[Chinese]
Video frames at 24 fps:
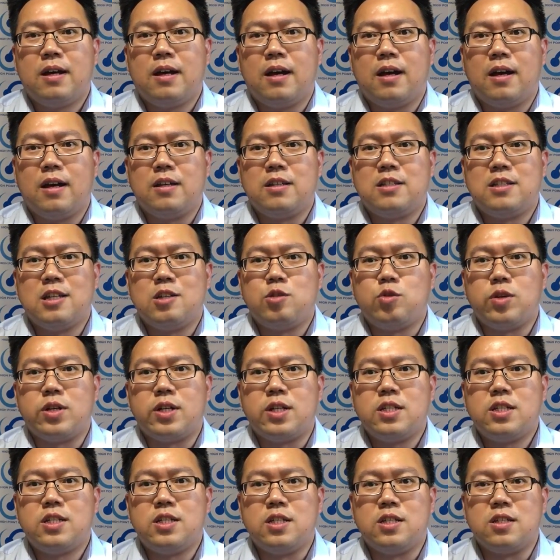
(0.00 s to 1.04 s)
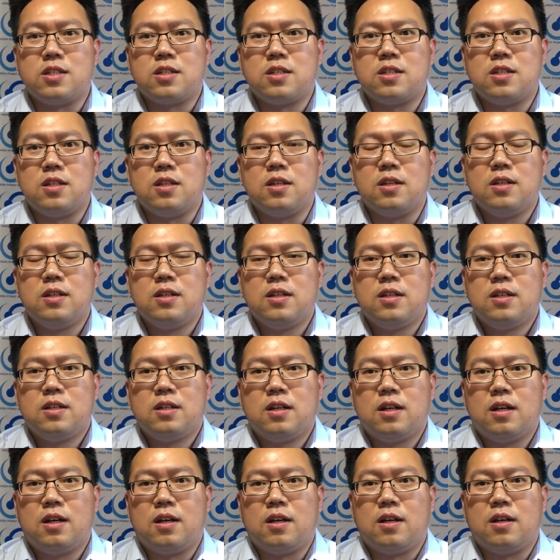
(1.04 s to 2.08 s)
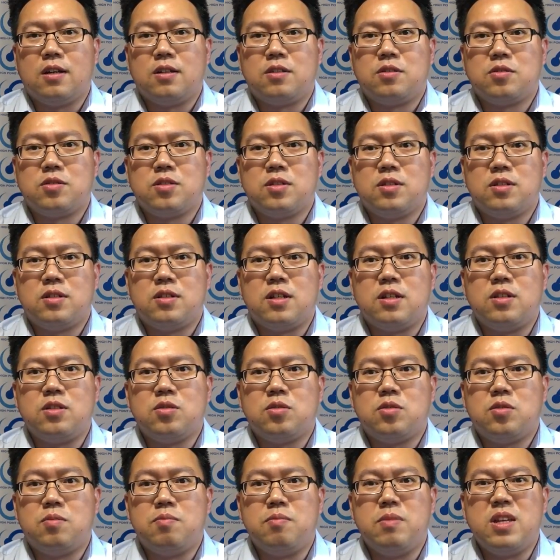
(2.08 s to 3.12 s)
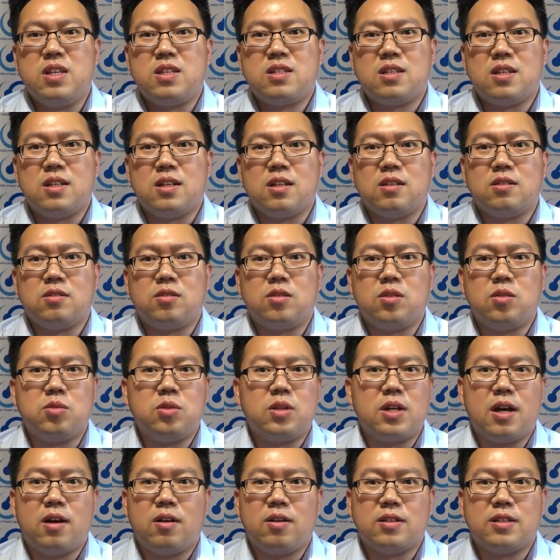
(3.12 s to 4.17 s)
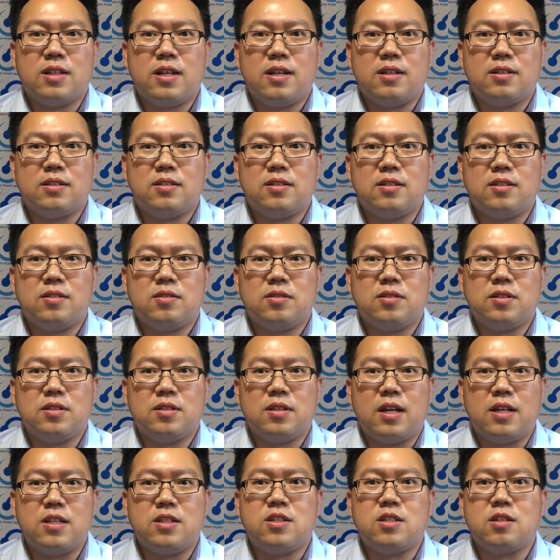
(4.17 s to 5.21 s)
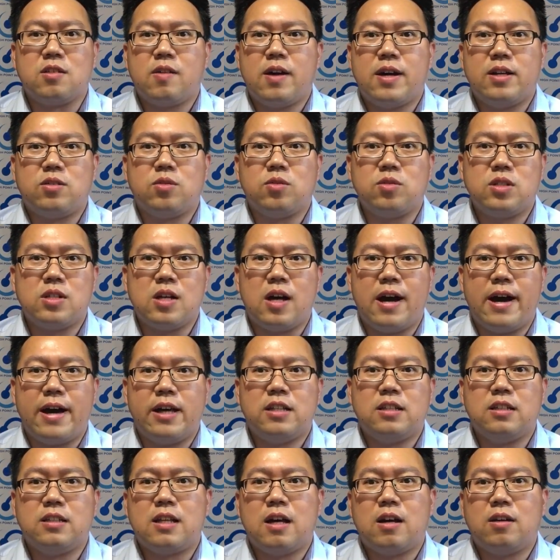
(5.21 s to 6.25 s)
啊，一些寻人启事，呃，就是人就 missing 了，就丢掉了，这样子就是很奇怪，从小孩子